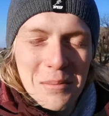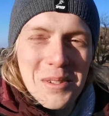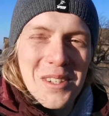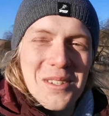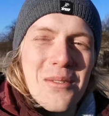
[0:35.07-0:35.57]

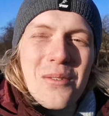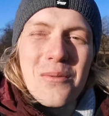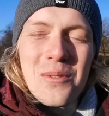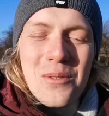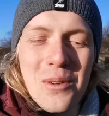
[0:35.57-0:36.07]

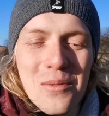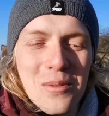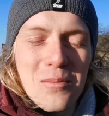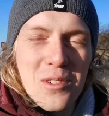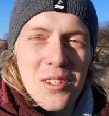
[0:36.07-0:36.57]
biznesową,
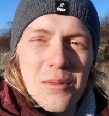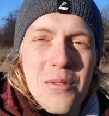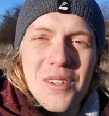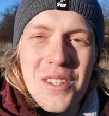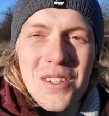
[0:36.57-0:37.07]
cudowną, można
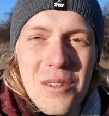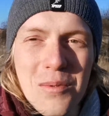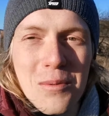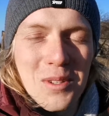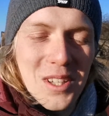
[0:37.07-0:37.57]
sobie fajne rzeczy
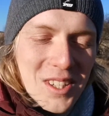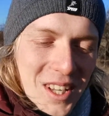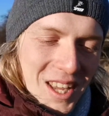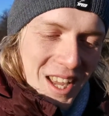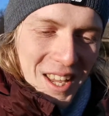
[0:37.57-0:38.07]
przemyśleć.
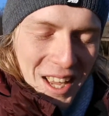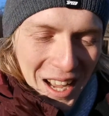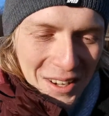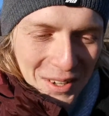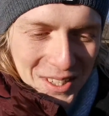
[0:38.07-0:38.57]

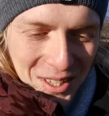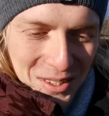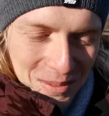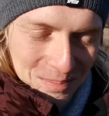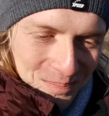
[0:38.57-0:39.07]
Ale
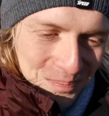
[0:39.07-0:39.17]
wracając,